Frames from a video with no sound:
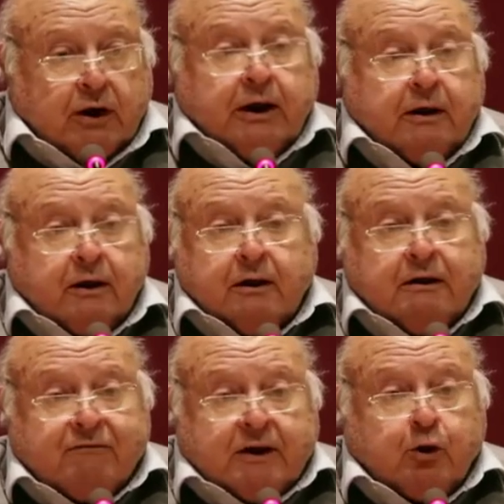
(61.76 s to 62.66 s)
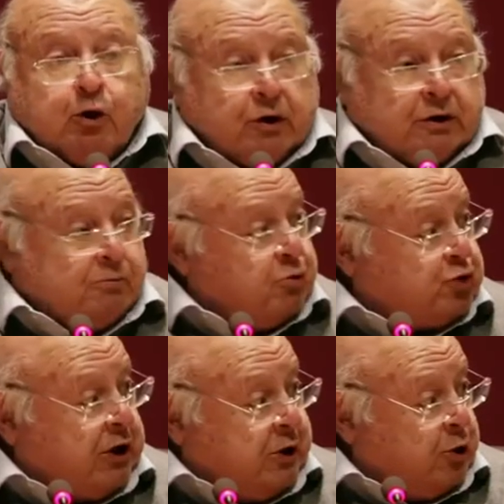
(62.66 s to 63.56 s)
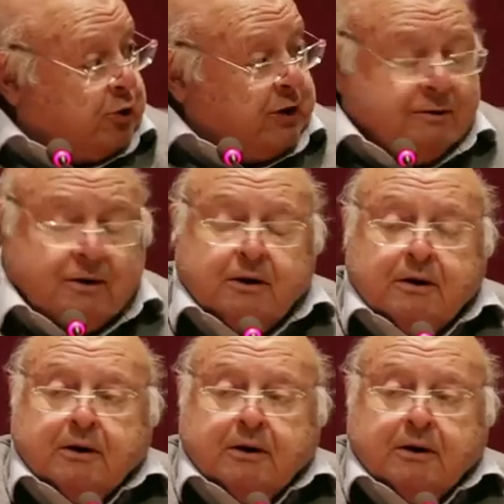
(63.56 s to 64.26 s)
e inventore di Buscaglione,